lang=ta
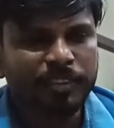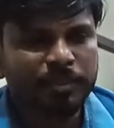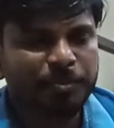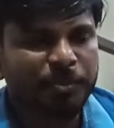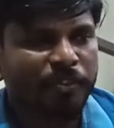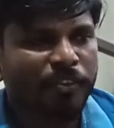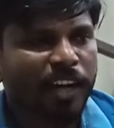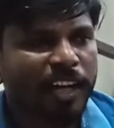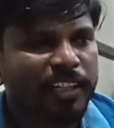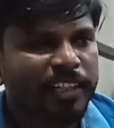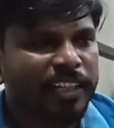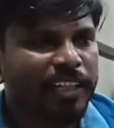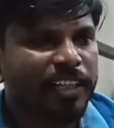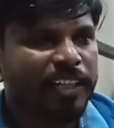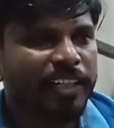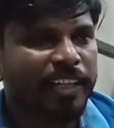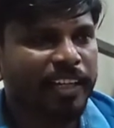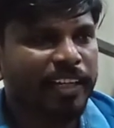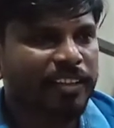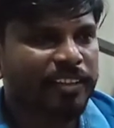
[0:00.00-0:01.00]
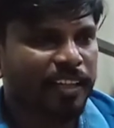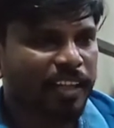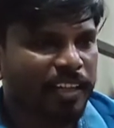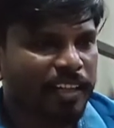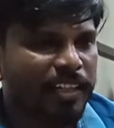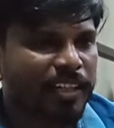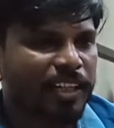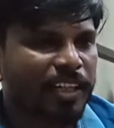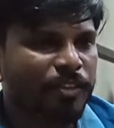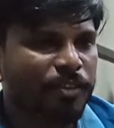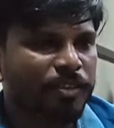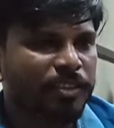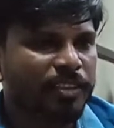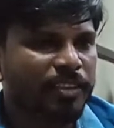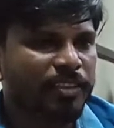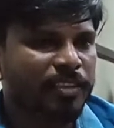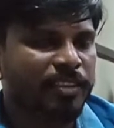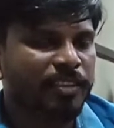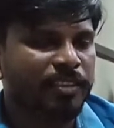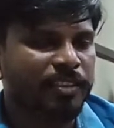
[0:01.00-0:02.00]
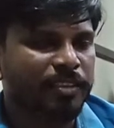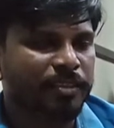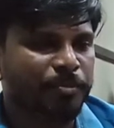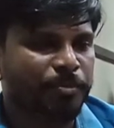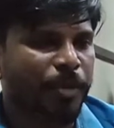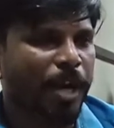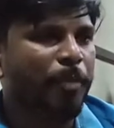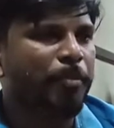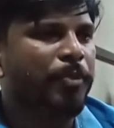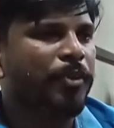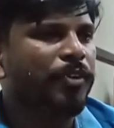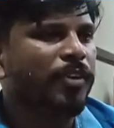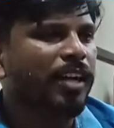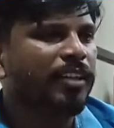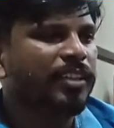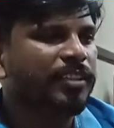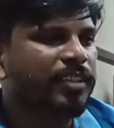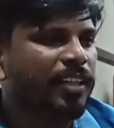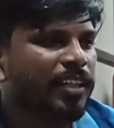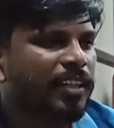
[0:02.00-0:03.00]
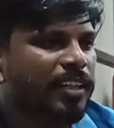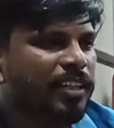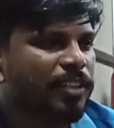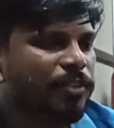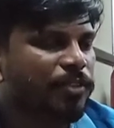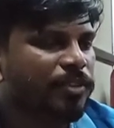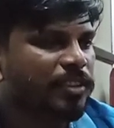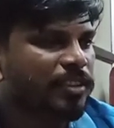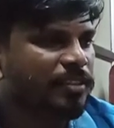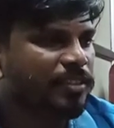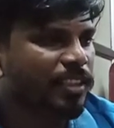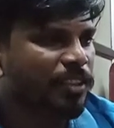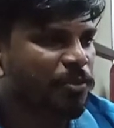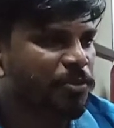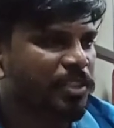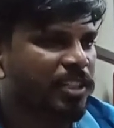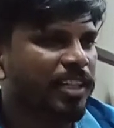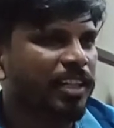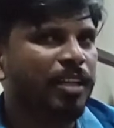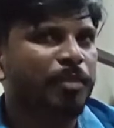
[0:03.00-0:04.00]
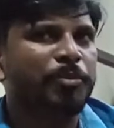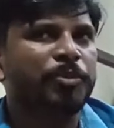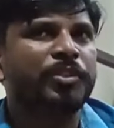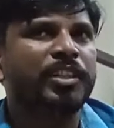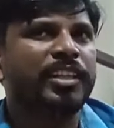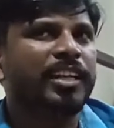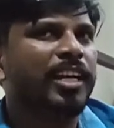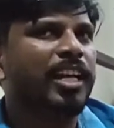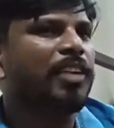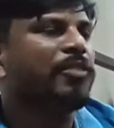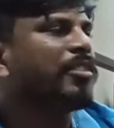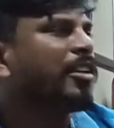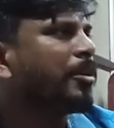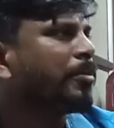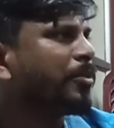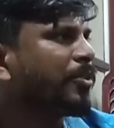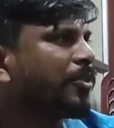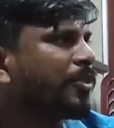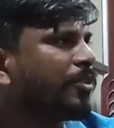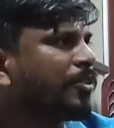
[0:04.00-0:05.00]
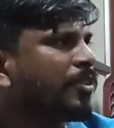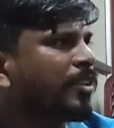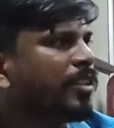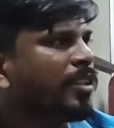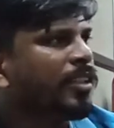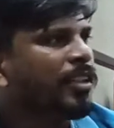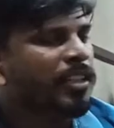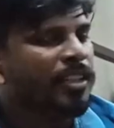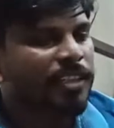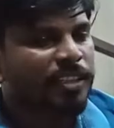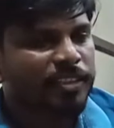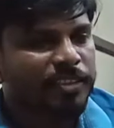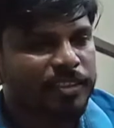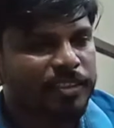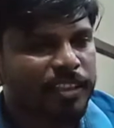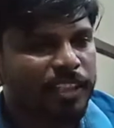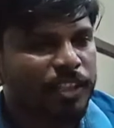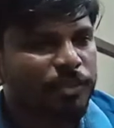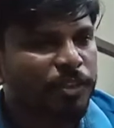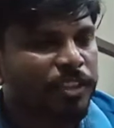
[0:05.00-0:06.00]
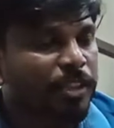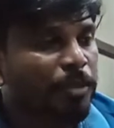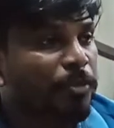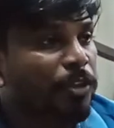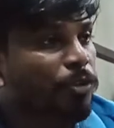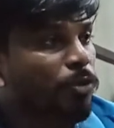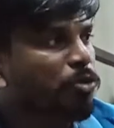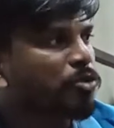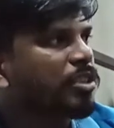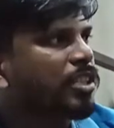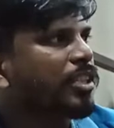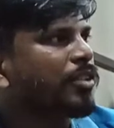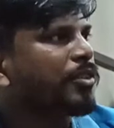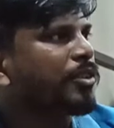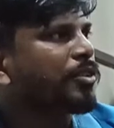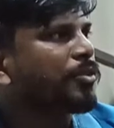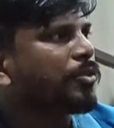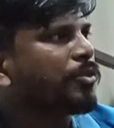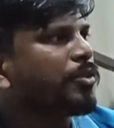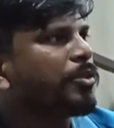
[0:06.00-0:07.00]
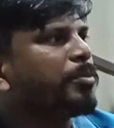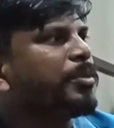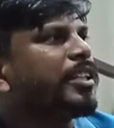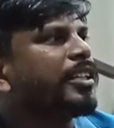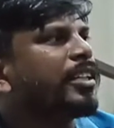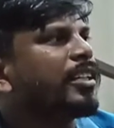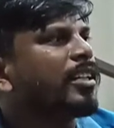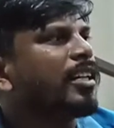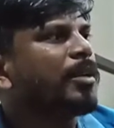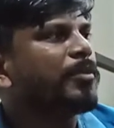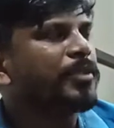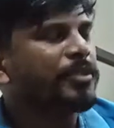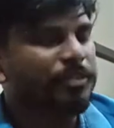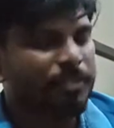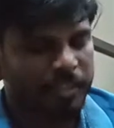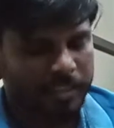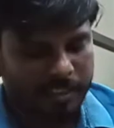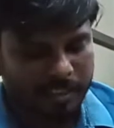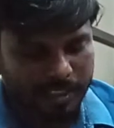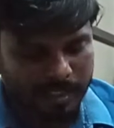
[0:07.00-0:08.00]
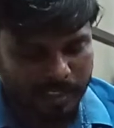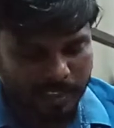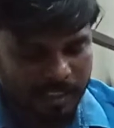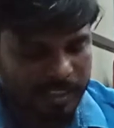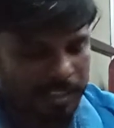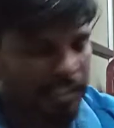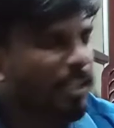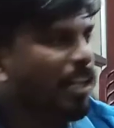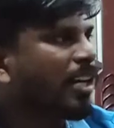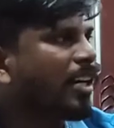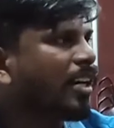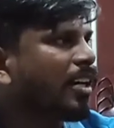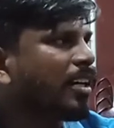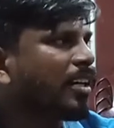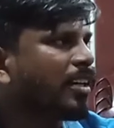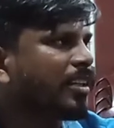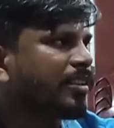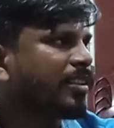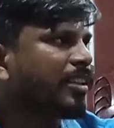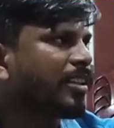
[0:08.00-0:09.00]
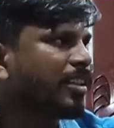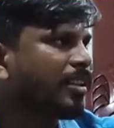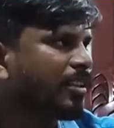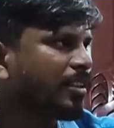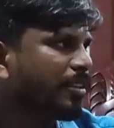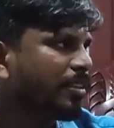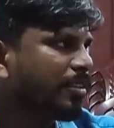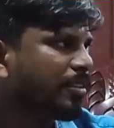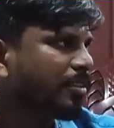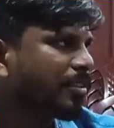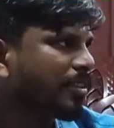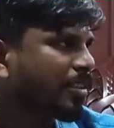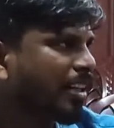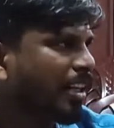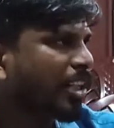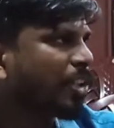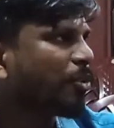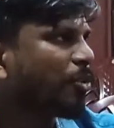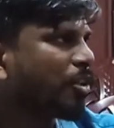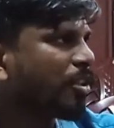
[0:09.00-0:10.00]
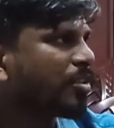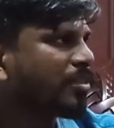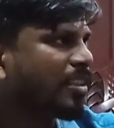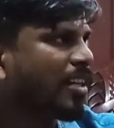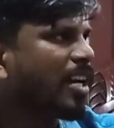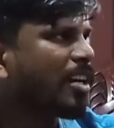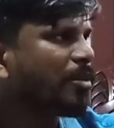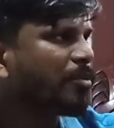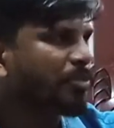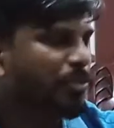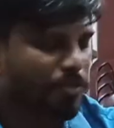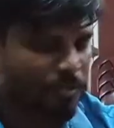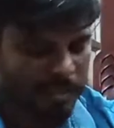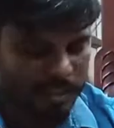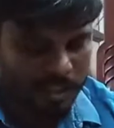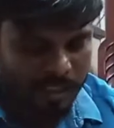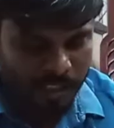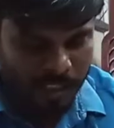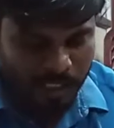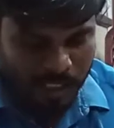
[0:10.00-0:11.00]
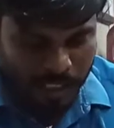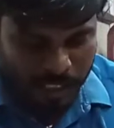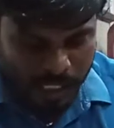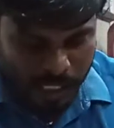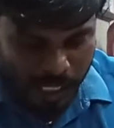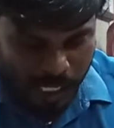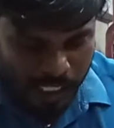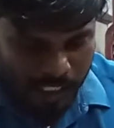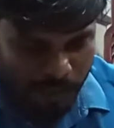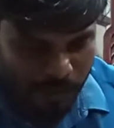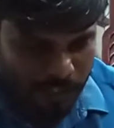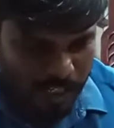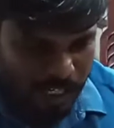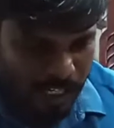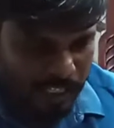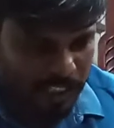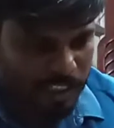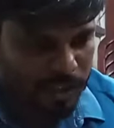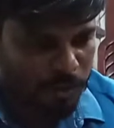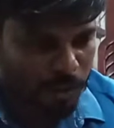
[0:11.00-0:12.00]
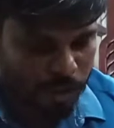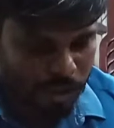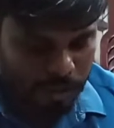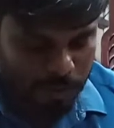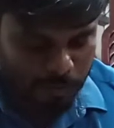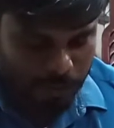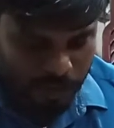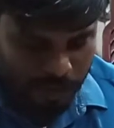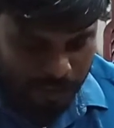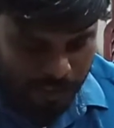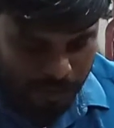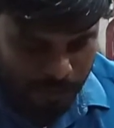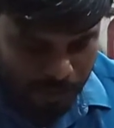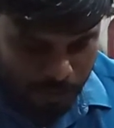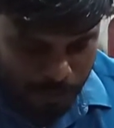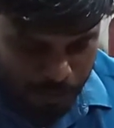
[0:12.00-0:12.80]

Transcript: இப்போ வாழ்க்கையில் நிறைய தருணங்களை வந்து பார்ப்போம் அந்த தருணங்கள் வந்து சில விஷயங்கள் நம்ம வந்து கேள்வி எழுப்பிவிடும் சிலது வந்து நம்ம யோசிக்க வைக்கும் ஓ இப்படி இருக்கா அப்படின்னு சொல்லிட்டு இதுதான் இந்த கதையோட சாரம்சம் அதில் அவங்க கதை தொடங்கும் பொழுதே அவங்க